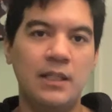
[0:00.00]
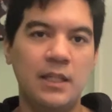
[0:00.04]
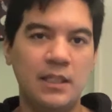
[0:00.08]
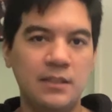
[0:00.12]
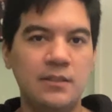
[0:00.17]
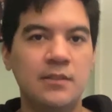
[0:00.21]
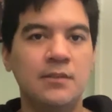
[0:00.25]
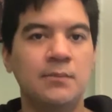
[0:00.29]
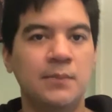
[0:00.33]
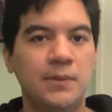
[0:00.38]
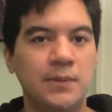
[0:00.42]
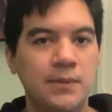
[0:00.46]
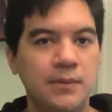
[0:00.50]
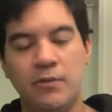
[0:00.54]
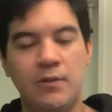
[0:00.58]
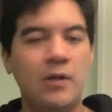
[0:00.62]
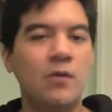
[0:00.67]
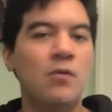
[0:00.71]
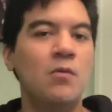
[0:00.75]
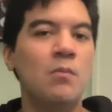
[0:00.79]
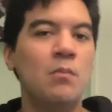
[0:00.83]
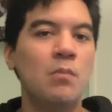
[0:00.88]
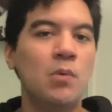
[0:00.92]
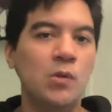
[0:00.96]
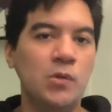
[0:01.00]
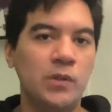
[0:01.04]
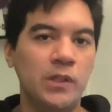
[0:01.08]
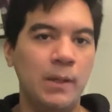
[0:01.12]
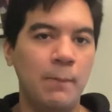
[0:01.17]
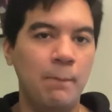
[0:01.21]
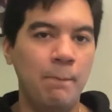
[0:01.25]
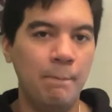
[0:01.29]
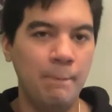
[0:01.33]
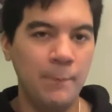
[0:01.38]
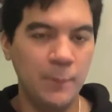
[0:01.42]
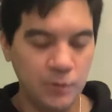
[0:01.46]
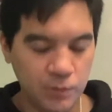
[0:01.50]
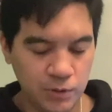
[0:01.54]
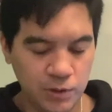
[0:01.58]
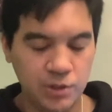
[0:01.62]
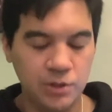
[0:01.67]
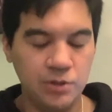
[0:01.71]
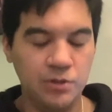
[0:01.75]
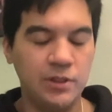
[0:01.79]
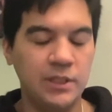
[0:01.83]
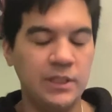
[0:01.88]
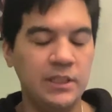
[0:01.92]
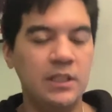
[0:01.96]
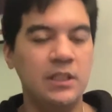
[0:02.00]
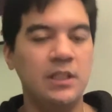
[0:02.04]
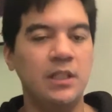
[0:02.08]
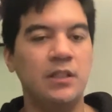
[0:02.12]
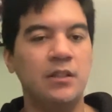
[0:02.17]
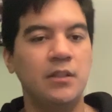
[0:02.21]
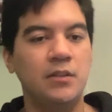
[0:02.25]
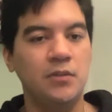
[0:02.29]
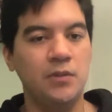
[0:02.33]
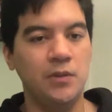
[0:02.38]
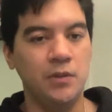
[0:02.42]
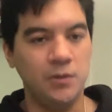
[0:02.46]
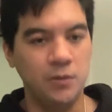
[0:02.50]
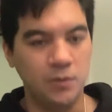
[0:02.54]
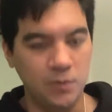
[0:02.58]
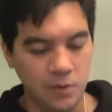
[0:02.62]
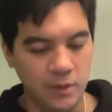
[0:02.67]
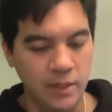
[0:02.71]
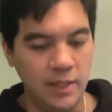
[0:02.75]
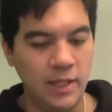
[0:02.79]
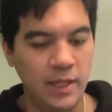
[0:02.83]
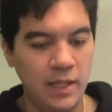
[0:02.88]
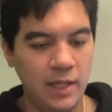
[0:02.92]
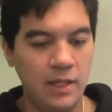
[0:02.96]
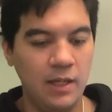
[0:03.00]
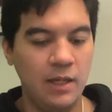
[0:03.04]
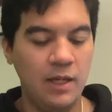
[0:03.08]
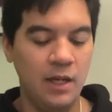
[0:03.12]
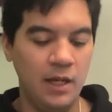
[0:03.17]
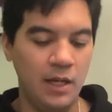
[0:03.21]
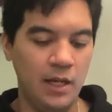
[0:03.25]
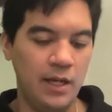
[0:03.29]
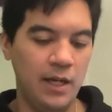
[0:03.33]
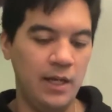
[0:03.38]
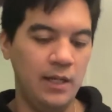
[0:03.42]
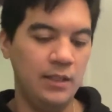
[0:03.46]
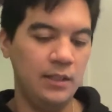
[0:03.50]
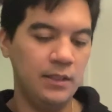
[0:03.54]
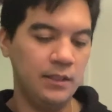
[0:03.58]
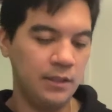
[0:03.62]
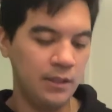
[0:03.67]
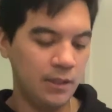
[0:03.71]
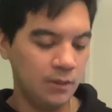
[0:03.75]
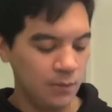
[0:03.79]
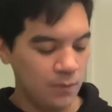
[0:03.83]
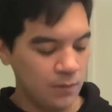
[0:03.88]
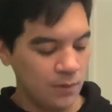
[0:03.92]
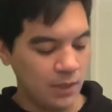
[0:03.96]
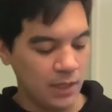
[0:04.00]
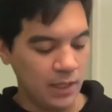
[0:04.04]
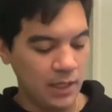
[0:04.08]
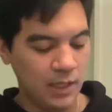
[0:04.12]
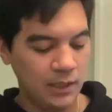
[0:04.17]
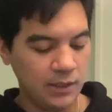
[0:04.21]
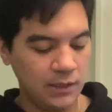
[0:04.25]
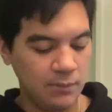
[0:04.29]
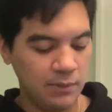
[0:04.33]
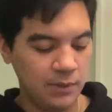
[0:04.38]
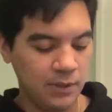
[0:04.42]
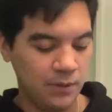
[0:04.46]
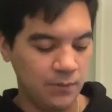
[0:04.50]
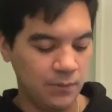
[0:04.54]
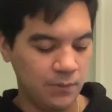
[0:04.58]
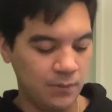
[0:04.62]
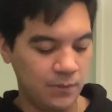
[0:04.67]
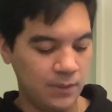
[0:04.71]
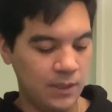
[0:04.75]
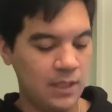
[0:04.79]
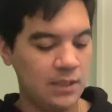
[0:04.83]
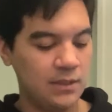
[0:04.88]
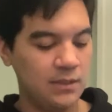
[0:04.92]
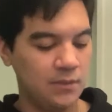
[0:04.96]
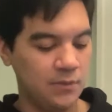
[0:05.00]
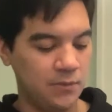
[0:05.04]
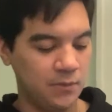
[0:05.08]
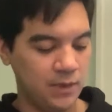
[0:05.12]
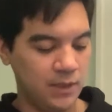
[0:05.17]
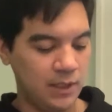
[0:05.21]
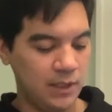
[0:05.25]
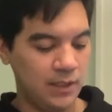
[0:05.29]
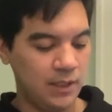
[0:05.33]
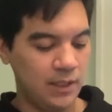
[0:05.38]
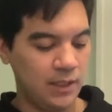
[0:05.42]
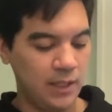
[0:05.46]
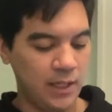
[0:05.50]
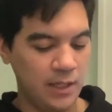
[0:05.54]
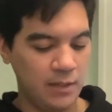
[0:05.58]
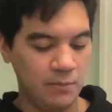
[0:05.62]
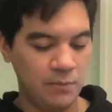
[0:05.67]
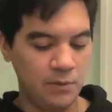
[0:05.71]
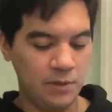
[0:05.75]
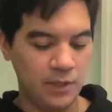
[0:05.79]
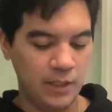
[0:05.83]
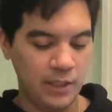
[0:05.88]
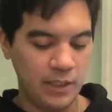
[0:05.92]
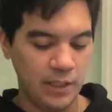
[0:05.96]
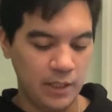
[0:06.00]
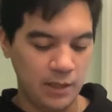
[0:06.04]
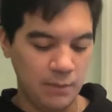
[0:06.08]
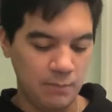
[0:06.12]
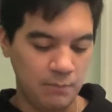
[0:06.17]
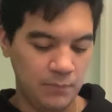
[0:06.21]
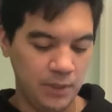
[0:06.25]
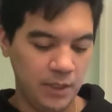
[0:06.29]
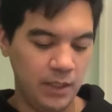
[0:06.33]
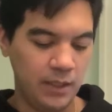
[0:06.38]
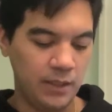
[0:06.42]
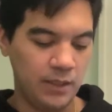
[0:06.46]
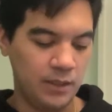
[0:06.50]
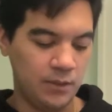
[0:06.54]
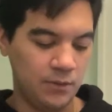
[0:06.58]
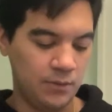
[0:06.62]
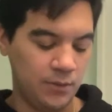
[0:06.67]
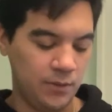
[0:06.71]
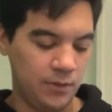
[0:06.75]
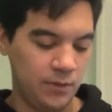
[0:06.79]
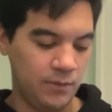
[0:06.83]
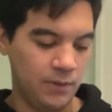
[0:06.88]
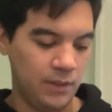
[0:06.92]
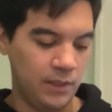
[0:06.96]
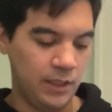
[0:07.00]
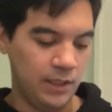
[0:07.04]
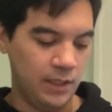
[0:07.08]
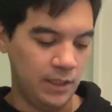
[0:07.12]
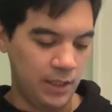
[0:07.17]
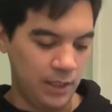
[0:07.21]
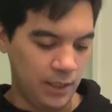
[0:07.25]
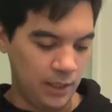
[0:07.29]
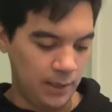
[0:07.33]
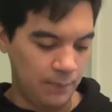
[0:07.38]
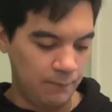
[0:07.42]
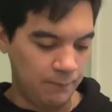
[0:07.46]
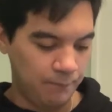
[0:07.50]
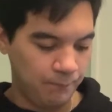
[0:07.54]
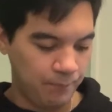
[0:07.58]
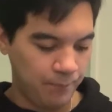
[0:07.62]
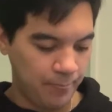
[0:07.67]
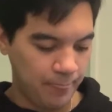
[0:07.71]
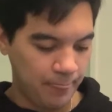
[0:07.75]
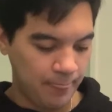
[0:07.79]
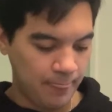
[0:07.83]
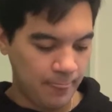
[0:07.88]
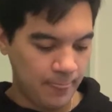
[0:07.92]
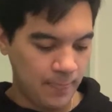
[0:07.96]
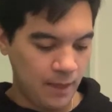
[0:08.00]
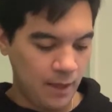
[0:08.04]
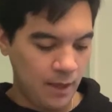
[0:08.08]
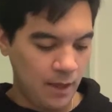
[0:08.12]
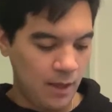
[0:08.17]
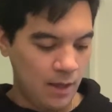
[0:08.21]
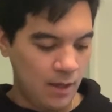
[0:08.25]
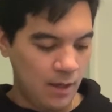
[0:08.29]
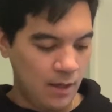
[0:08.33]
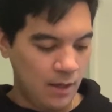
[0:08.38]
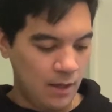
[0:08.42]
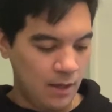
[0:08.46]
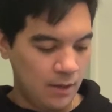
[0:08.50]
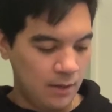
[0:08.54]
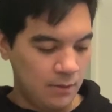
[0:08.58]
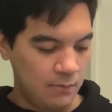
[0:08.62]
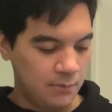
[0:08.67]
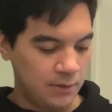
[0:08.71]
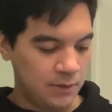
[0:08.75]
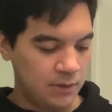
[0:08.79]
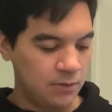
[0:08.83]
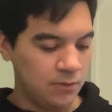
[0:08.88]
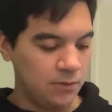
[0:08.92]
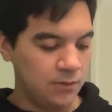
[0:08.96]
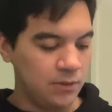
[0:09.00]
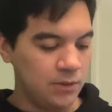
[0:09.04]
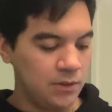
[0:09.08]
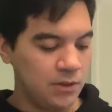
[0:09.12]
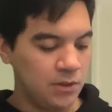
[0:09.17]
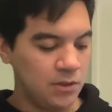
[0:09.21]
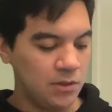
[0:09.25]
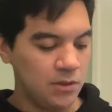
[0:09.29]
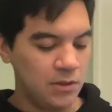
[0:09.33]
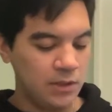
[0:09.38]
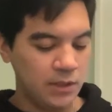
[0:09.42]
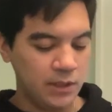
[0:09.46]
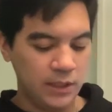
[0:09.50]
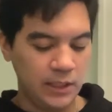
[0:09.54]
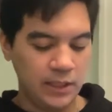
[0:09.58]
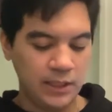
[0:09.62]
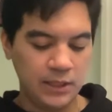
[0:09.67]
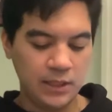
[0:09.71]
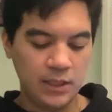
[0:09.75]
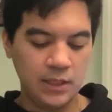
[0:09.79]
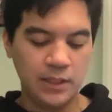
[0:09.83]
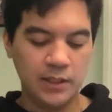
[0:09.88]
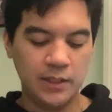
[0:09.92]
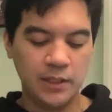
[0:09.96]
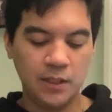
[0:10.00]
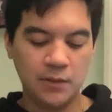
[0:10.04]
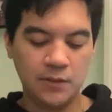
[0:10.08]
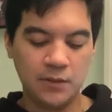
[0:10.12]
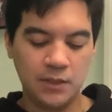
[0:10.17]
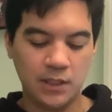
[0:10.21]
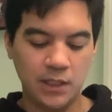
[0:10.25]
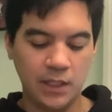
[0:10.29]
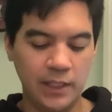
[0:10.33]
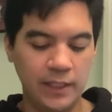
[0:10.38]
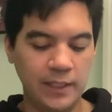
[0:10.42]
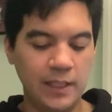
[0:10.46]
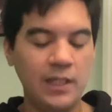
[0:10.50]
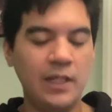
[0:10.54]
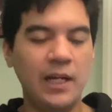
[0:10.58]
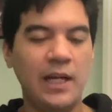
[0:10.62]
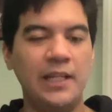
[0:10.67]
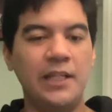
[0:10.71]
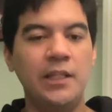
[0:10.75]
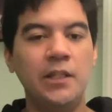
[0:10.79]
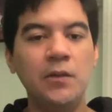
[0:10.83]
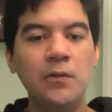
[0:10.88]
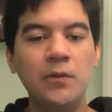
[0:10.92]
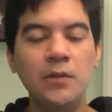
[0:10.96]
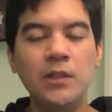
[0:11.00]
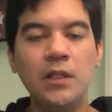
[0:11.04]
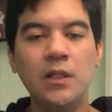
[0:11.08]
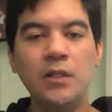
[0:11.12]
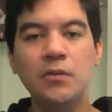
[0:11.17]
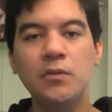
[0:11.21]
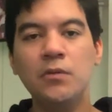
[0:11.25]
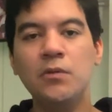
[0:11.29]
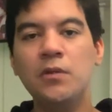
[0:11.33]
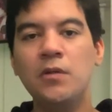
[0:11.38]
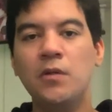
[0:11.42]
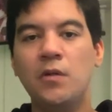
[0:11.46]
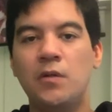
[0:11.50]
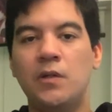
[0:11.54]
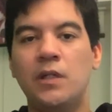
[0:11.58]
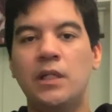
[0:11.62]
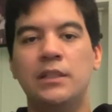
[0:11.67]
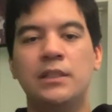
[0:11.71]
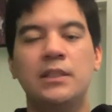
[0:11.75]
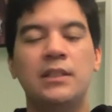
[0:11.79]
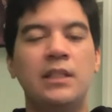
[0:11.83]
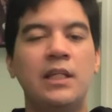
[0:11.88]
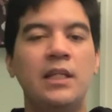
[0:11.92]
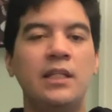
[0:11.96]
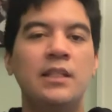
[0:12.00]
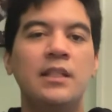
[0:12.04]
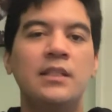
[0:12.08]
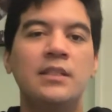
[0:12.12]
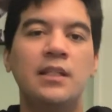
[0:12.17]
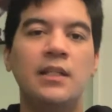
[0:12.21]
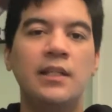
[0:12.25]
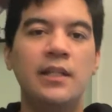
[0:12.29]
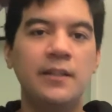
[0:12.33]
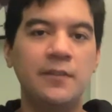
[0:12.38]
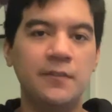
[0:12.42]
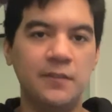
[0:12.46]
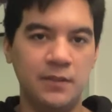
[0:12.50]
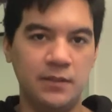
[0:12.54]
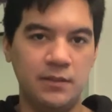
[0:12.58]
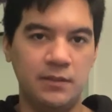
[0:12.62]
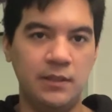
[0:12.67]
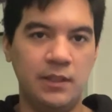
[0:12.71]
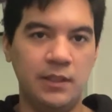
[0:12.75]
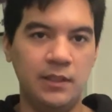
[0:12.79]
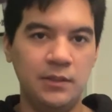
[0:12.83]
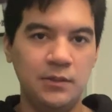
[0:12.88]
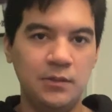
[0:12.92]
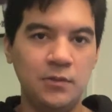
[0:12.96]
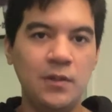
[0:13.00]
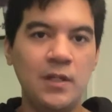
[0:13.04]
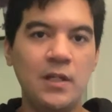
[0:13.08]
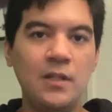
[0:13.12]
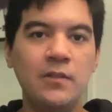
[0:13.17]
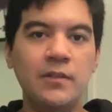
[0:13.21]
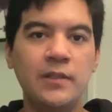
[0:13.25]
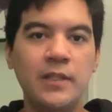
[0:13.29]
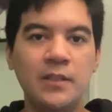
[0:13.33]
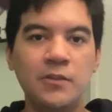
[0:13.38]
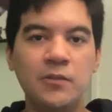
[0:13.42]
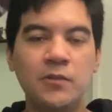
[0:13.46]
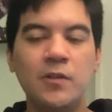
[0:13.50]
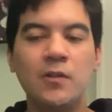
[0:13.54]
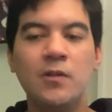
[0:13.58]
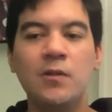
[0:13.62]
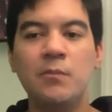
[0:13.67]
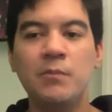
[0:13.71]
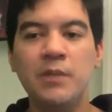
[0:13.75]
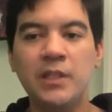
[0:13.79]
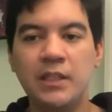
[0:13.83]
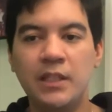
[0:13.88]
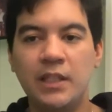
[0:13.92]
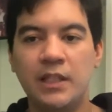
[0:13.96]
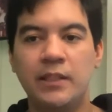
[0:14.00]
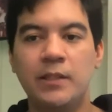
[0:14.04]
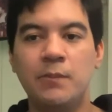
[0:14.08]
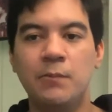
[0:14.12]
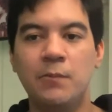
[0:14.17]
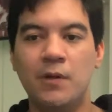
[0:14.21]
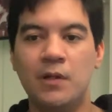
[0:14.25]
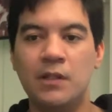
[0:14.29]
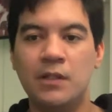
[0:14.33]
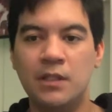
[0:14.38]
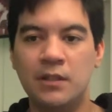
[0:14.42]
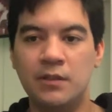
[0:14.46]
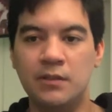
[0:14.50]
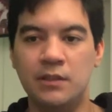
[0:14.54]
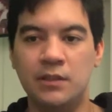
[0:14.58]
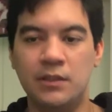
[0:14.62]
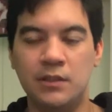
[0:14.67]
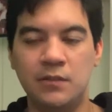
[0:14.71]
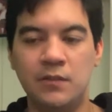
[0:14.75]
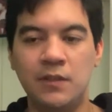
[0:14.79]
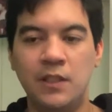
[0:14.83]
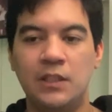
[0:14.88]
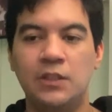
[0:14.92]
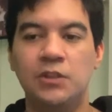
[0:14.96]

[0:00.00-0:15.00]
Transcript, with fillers: ガスもドラゴンボールで宇宙一になったということでね。はい。で、今回初めてこうガスの戦いぶりが見れたというわけで、まあ、その宇宙一になる際になんかいろんな能力が付け足されるんですねそれはグラノラを見ていてもわかるんですけどなん